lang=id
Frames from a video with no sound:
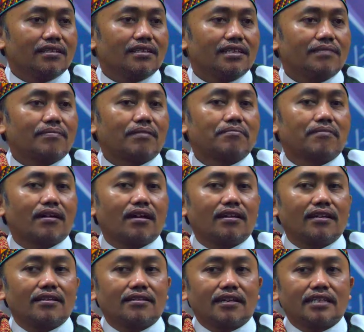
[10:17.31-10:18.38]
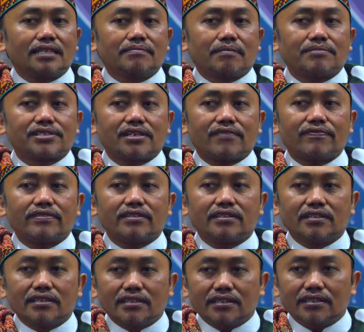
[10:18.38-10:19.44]
Imam Malik dan Imam
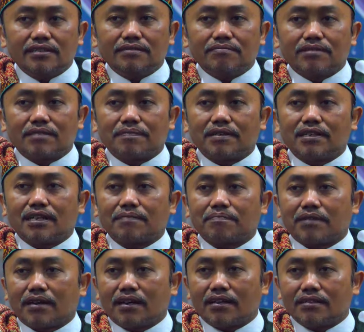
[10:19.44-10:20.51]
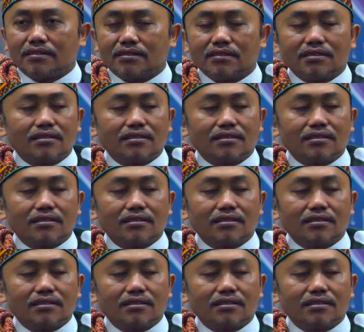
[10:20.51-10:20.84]
Syafi'i berpendapat